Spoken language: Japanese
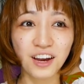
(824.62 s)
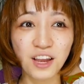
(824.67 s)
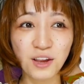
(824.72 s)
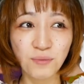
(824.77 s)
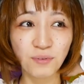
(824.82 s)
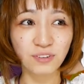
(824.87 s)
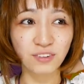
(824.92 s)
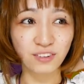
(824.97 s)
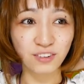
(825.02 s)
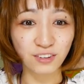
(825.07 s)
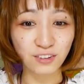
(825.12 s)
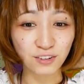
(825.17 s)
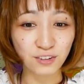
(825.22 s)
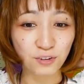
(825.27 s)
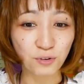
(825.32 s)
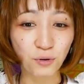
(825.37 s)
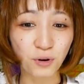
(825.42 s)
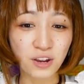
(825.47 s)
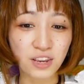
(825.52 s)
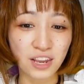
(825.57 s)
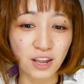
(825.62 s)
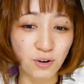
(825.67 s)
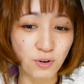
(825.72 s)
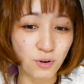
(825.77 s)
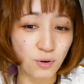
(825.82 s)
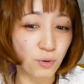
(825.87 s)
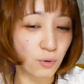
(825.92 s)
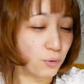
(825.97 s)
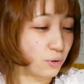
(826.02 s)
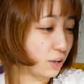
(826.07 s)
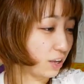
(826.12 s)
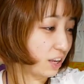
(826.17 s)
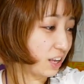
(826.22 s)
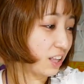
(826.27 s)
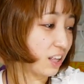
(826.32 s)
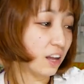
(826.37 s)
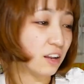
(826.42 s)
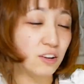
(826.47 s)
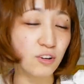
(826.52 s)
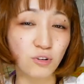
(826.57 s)
今すっごいねこう
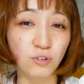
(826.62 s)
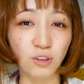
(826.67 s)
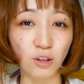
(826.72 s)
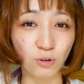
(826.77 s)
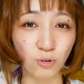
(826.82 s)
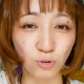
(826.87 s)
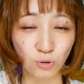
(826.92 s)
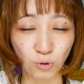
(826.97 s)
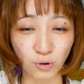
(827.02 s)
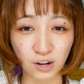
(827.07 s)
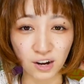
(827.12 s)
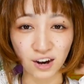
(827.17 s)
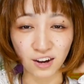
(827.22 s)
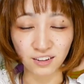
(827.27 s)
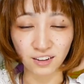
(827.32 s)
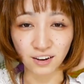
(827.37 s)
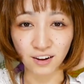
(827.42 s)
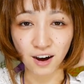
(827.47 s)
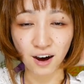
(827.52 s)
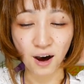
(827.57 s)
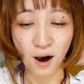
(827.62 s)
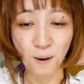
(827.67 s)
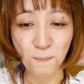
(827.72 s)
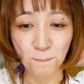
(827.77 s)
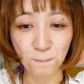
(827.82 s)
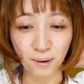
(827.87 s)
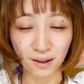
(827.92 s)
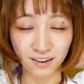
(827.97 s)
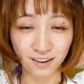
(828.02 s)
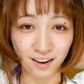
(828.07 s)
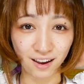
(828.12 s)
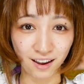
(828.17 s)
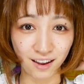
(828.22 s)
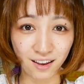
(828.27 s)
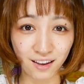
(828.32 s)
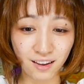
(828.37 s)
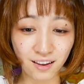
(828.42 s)
左腕の鳥肌が半端ない、